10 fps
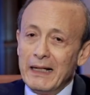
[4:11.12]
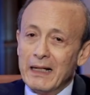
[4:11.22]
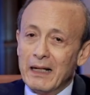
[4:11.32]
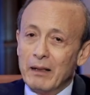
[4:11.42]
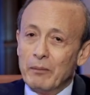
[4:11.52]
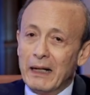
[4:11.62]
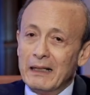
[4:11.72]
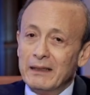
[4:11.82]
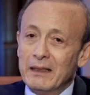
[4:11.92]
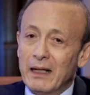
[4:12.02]
احنا بقى
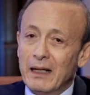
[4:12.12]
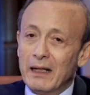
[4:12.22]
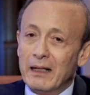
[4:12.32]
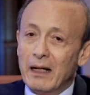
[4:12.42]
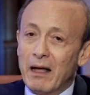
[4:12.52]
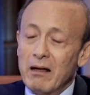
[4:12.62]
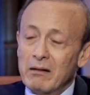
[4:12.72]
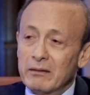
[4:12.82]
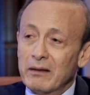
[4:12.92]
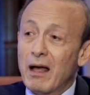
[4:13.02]
عندنا
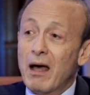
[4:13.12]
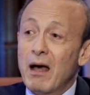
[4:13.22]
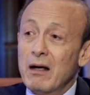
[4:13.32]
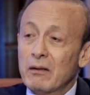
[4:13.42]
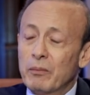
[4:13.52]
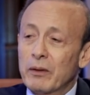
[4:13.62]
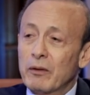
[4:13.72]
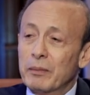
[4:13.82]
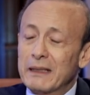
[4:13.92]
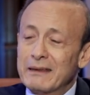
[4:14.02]
العرض اكبر
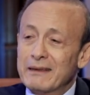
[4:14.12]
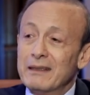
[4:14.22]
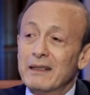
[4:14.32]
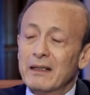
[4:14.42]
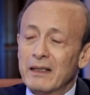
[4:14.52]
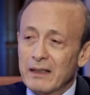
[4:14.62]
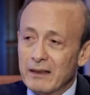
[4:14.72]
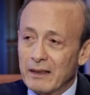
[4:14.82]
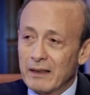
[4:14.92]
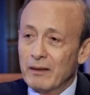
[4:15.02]
بكتير
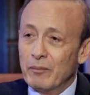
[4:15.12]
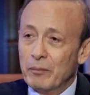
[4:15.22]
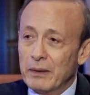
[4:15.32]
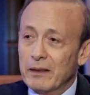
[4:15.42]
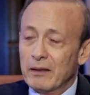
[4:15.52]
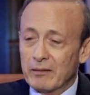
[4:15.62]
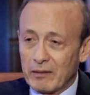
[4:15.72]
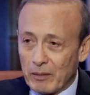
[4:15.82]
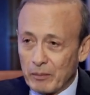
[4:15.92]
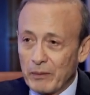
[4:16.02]
جدا من, من الطلب,
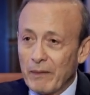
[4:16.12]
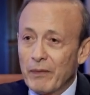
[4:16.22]
الطلب.